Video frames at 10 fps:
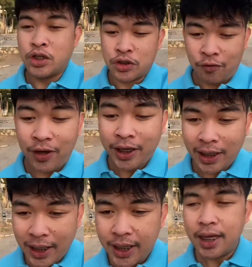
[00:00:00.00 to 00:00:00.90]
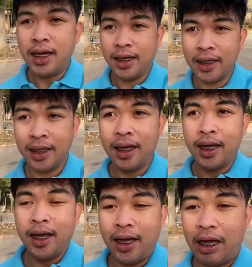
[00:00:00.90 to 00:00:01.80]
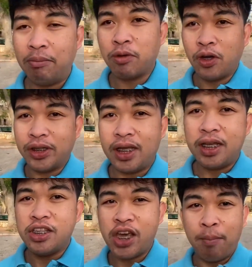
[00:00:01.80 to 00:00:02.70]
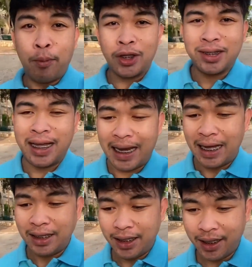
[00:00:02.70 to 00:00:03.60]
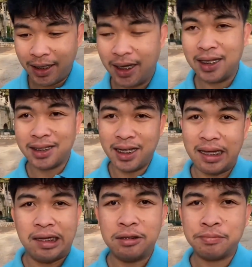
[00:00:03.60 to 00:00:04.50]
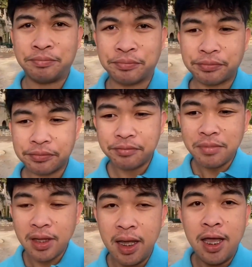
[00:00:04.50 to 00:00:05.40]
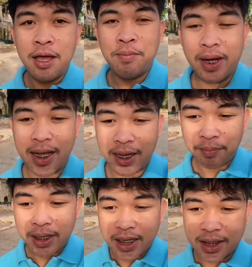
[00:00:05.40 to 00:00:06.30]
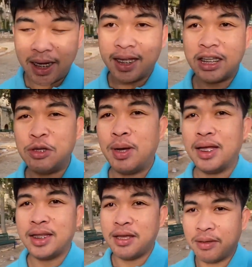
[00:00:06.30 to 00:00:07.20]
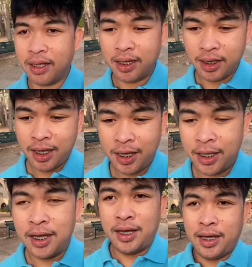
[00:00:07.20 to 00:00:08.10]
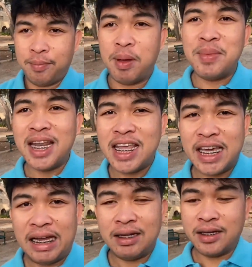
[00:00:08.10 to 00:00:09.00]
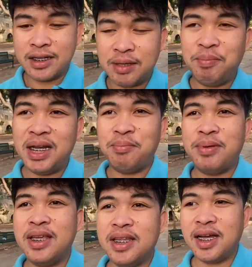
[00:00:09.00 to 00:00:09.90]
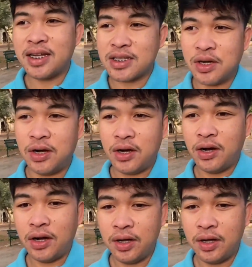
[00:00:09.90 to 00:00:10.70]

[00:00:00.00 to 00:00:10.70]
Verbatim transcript: So finally, um, konting gembot na lang at uh, makakapiling na natin yung ating pamilya sa Pilipinas. Oo. Uh -uh.